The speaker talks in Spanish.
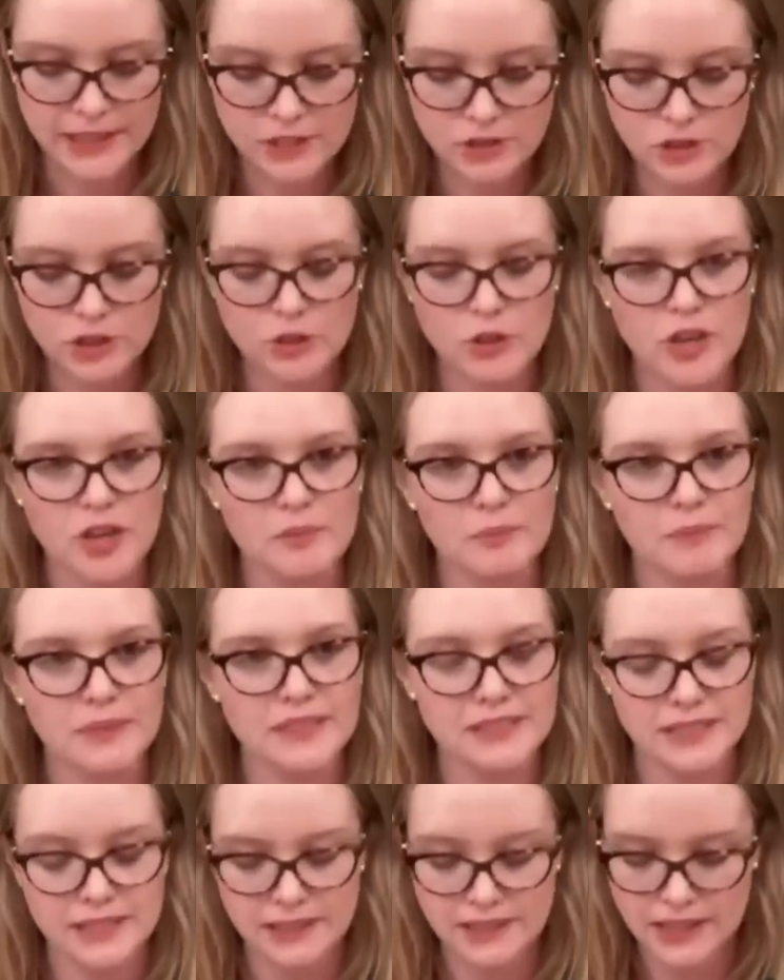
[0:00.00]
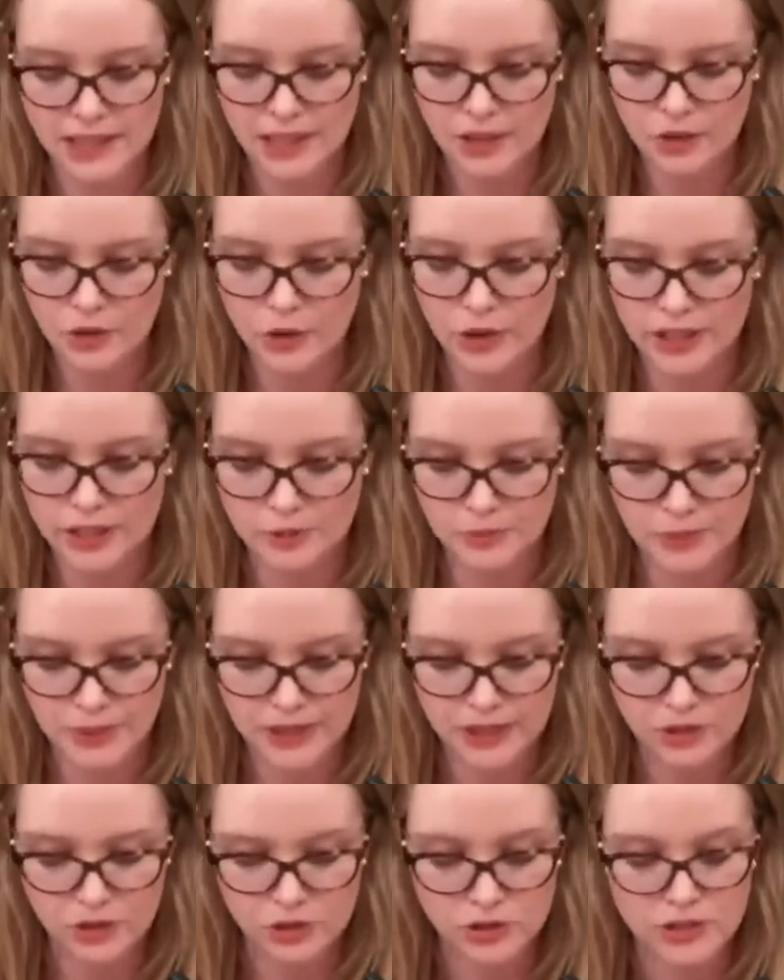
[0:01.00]
texto que nos han presentado los
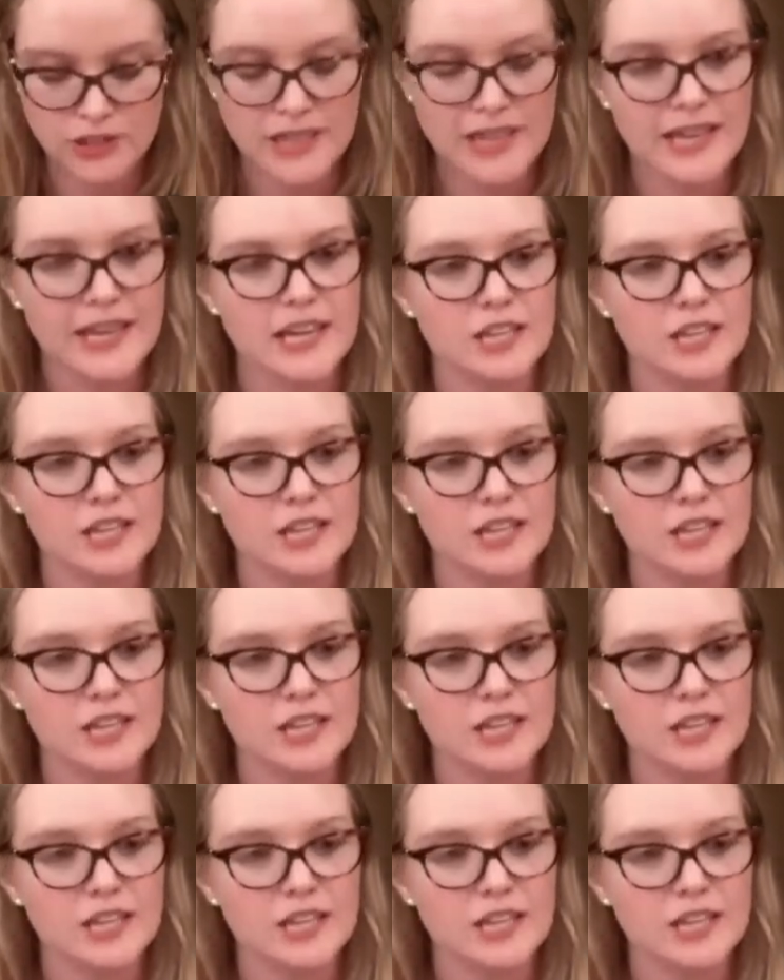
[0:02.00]
expertos